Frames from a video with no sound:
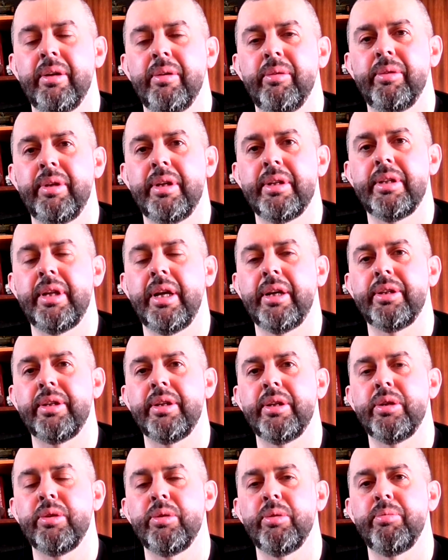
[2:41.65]
У нас также
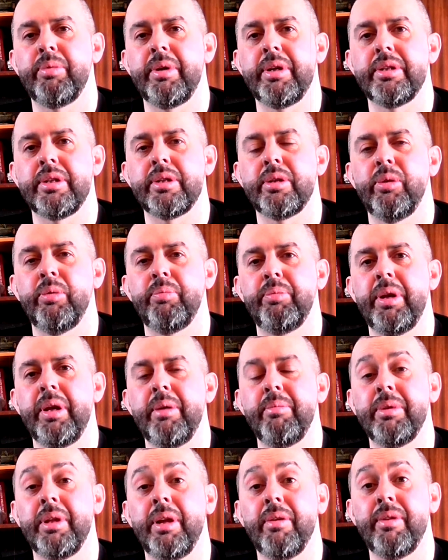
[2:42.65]
еще произошло
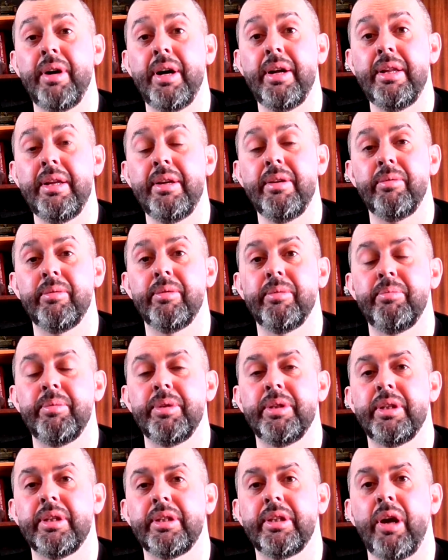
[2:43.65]
переименование. Мы
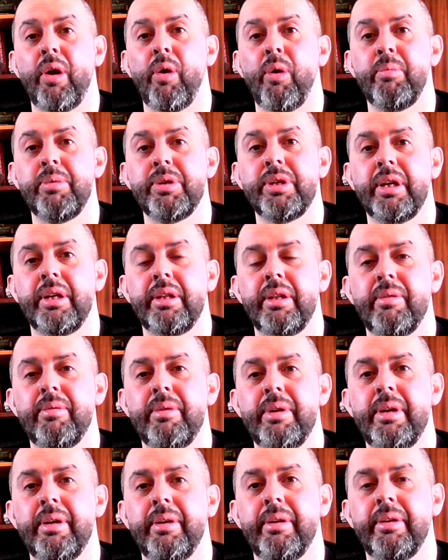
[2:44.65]
сейчас коробочка
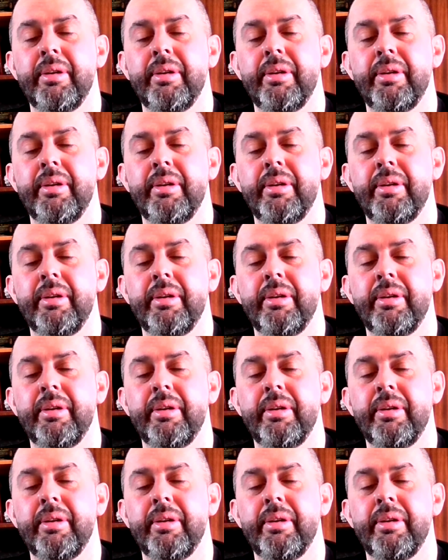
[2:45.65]
ТВ.